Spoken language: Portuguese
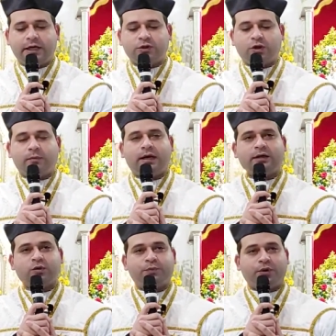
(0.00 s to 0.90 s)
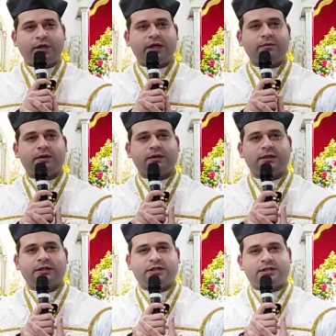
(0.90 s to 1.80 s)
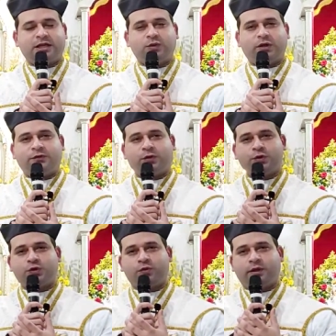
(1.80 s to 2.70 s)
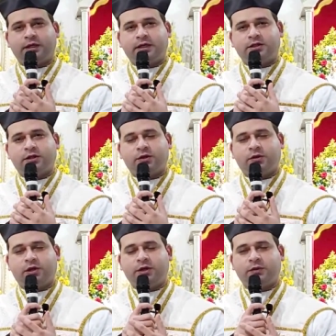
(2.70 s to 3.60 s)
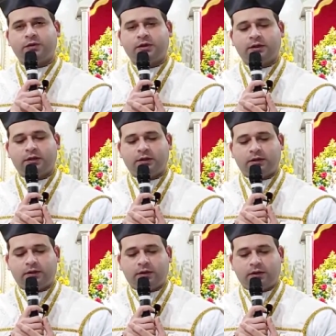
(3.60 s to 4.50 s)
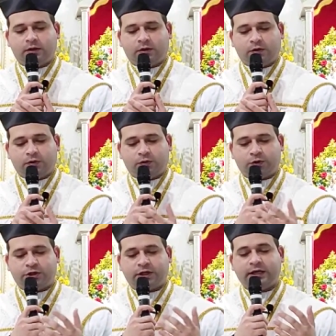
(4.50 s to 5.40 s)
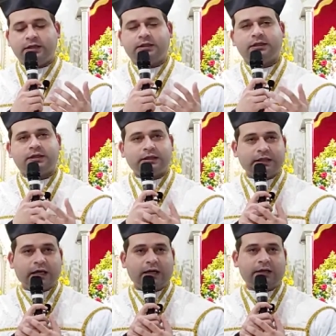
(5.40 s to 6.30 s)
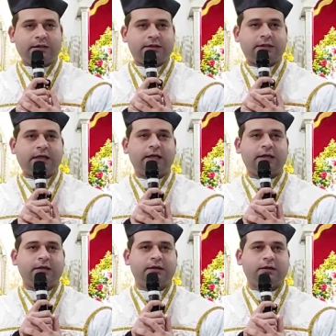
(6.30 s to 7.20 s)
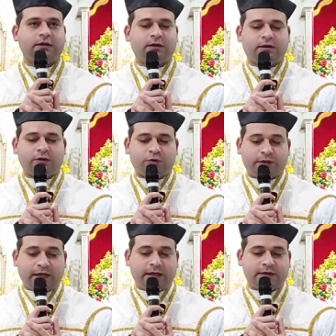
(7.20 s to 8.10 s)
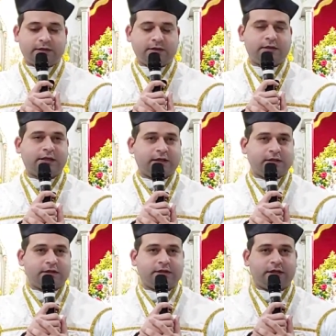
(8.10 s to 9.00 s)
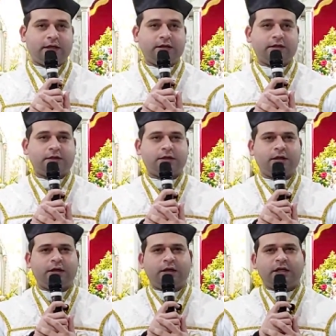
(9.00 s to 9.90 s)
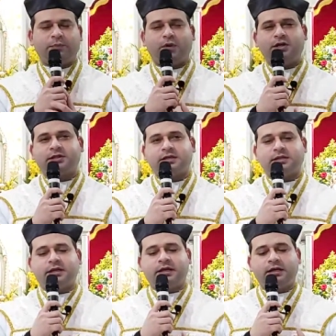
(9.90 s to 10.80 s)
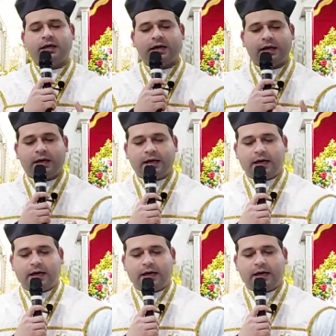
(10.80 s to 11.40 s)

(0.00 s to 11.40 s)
Queria tomar um poema de Santo Afonso Maria de Ligório, Tu scendi dalle stelle, tu desces das estrelas, que possa ser